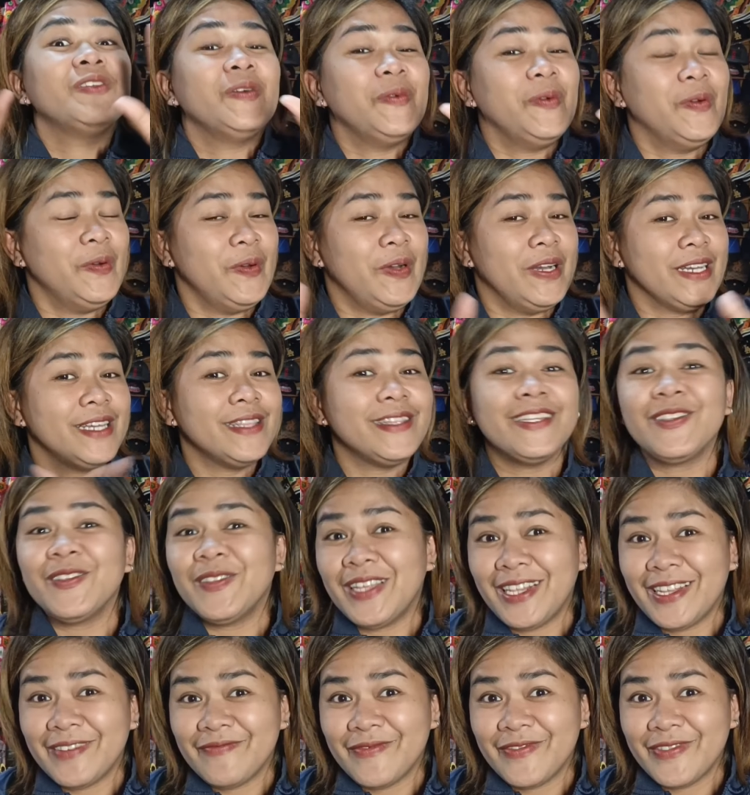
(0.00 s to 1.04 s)
So, hanggang dito
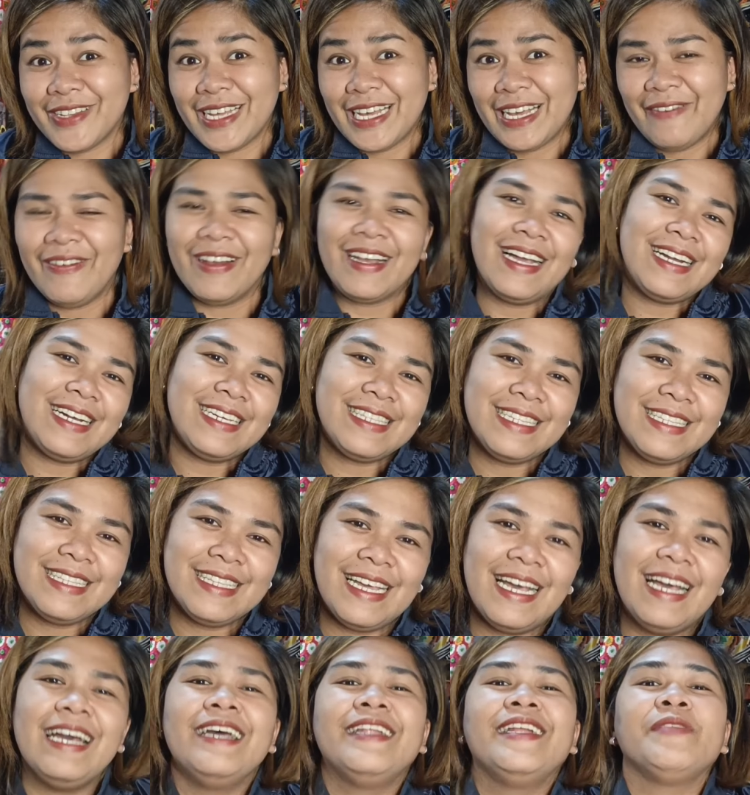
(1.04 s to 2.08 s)
na lang muna mga
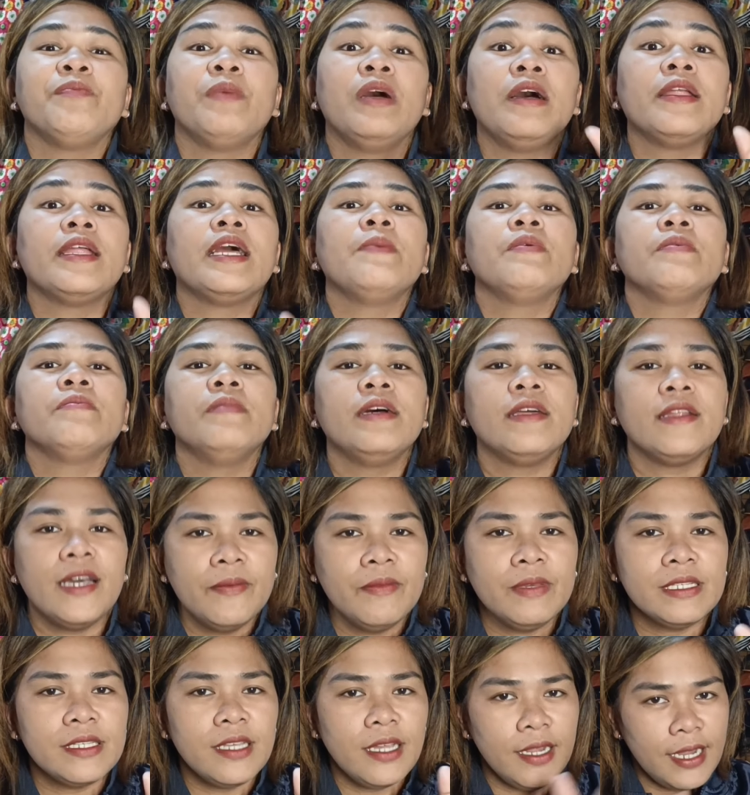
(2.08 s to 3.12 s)
katindahan at maraming
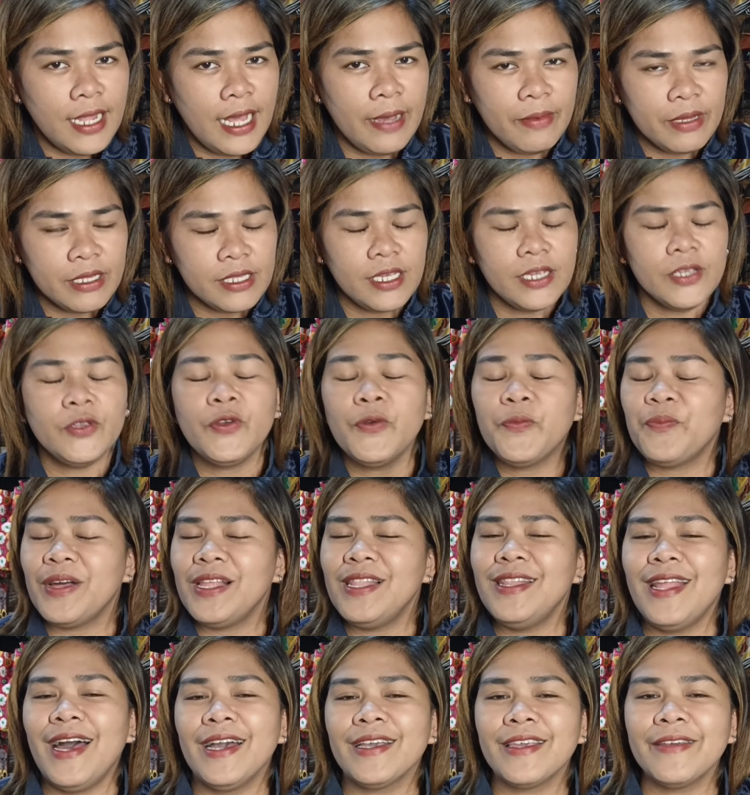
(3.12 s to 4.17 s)
maraming salamat sa inyong
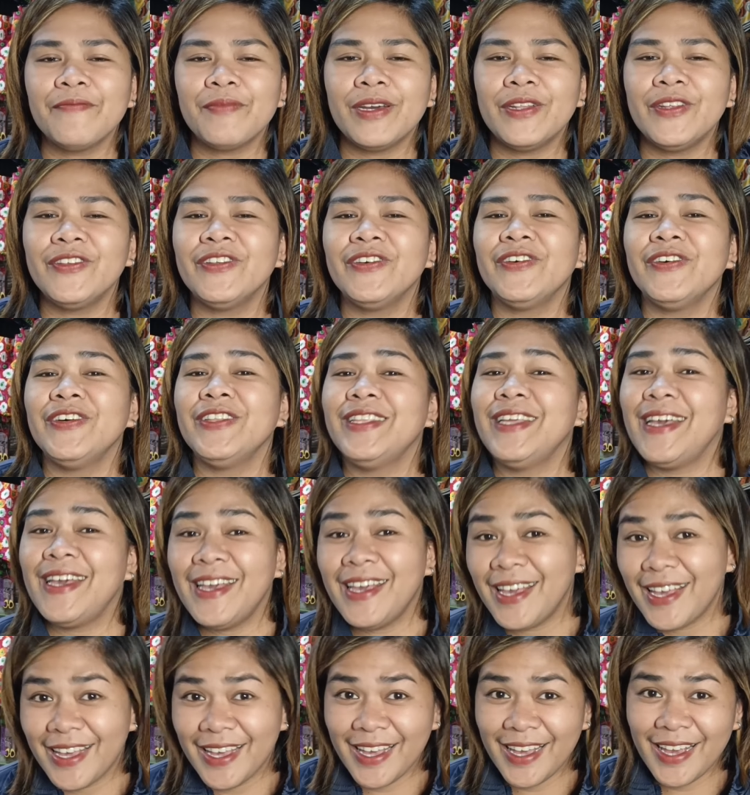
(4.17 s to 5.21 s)
palaging panonood
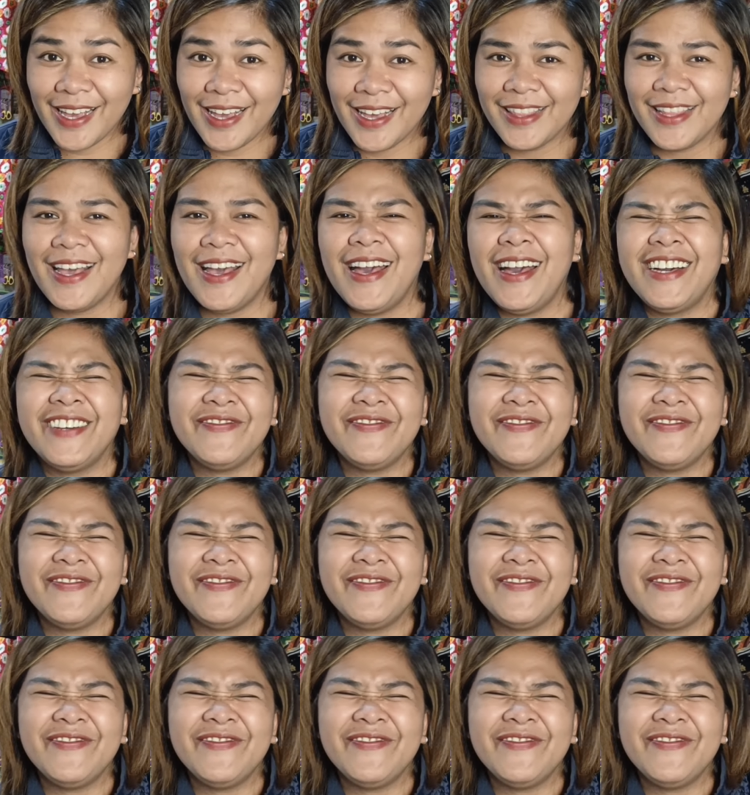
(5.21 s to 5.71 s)
and